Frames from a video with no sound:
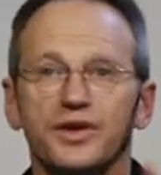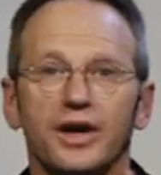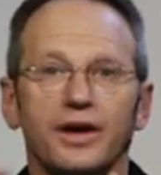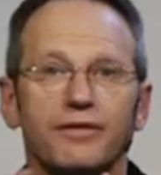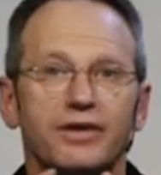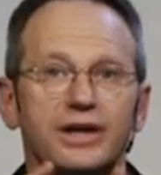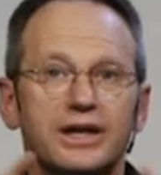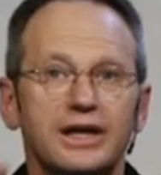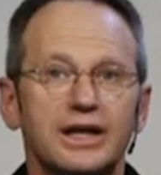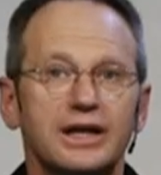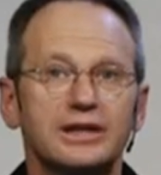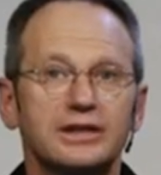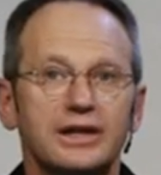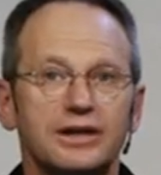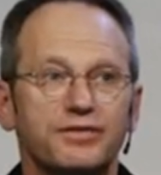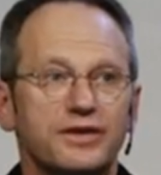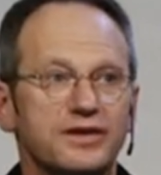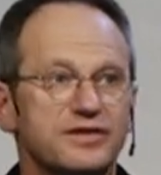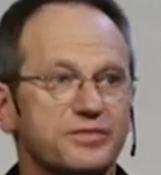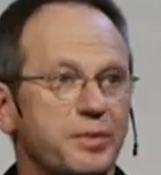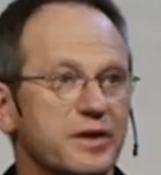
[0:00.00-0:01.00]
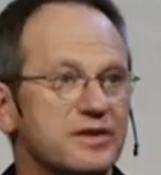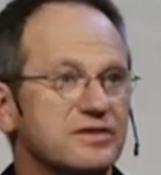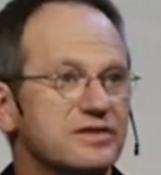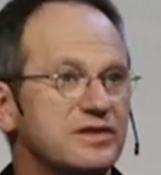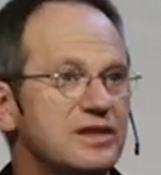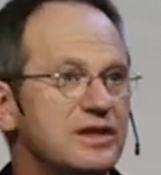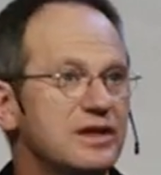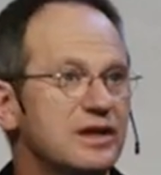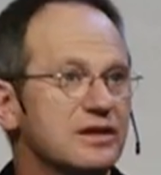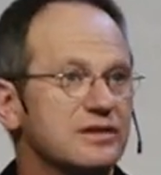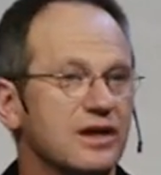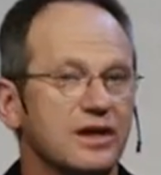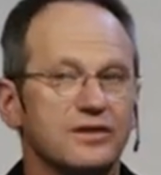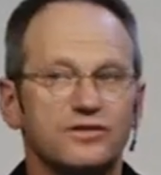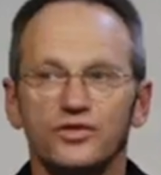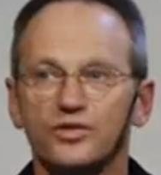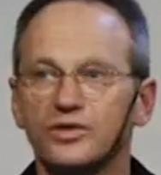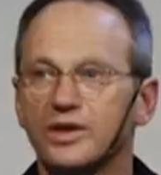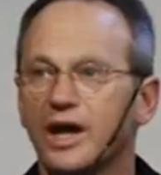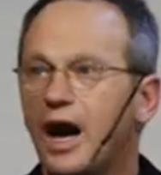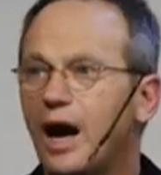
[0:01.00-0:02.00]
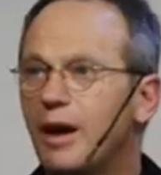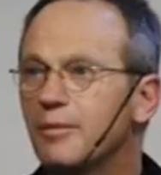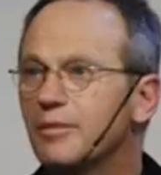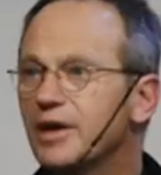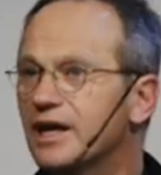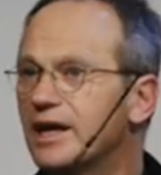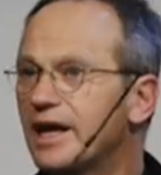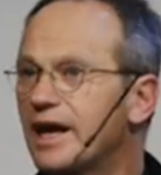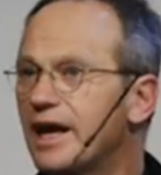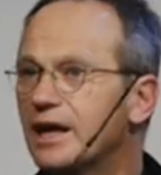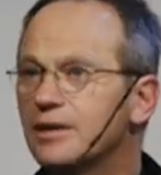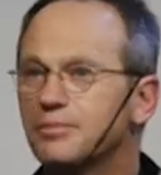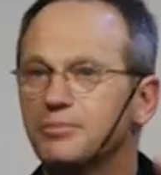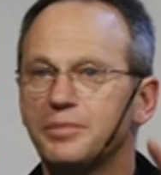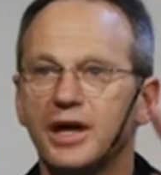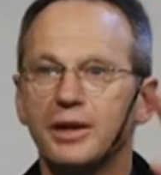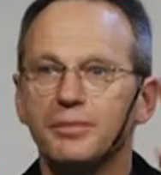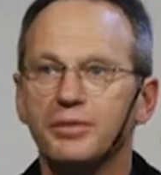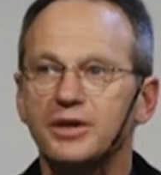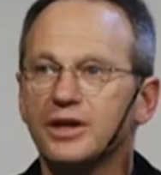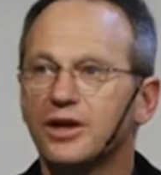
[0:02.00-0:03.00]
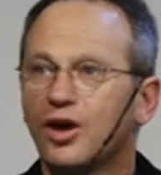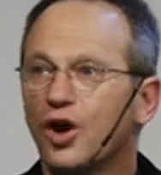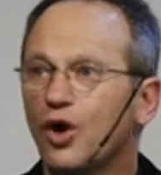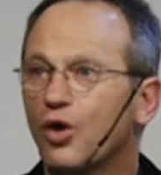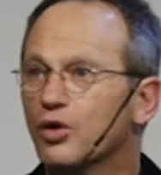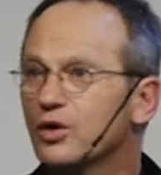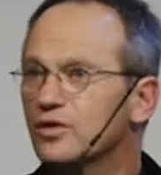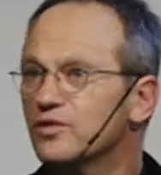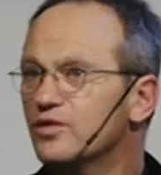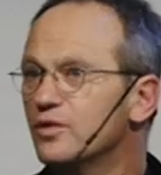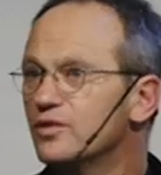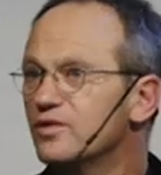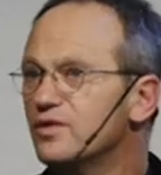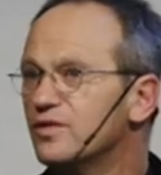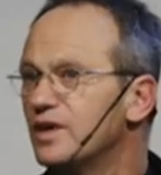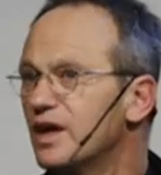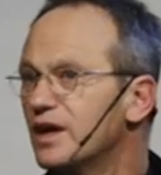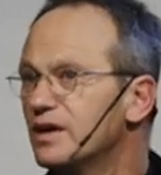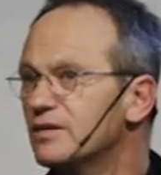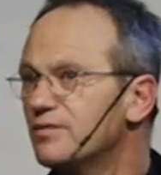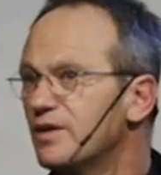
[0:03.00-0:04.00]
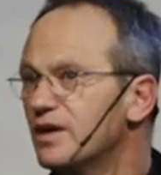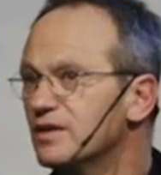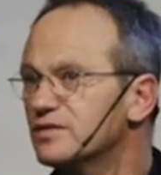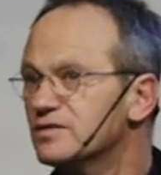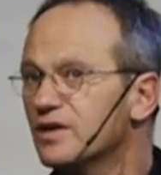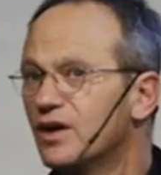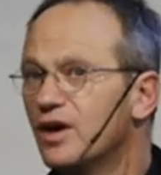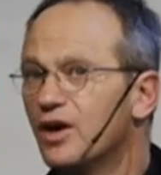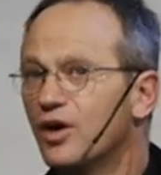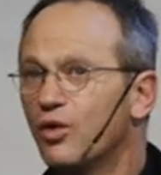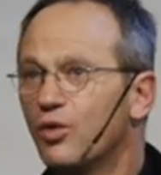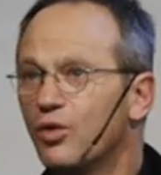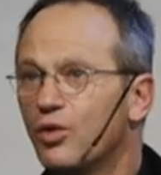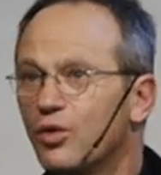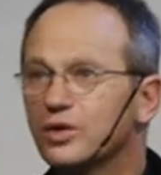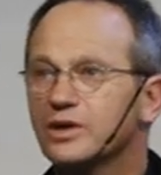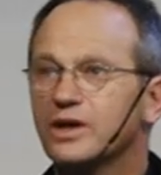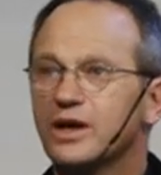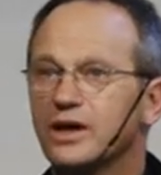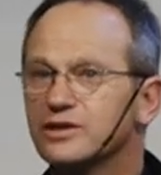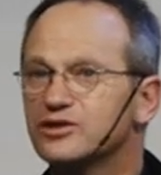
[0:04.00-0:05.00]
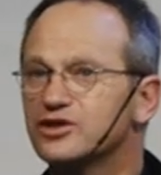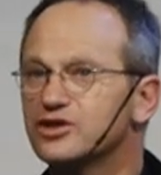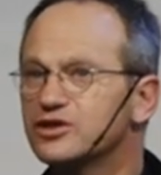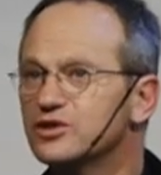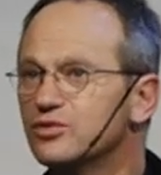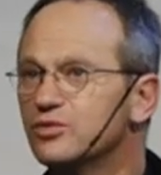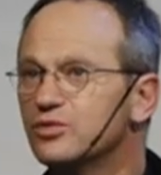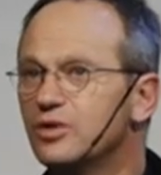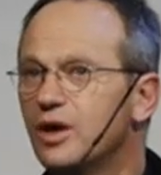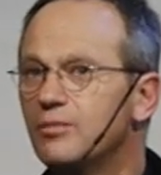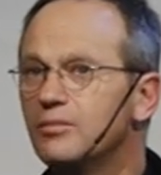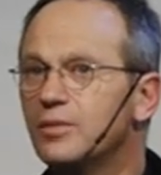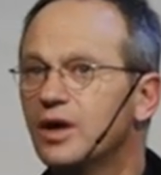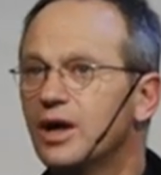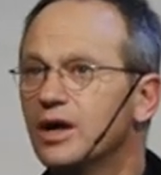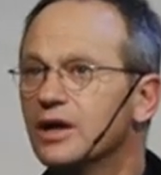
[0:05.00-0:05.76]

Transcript: wenn irgendetwas passiert, ein Tsunami, ein Erdbeben oder sonst irgendwas oder ein Sturm.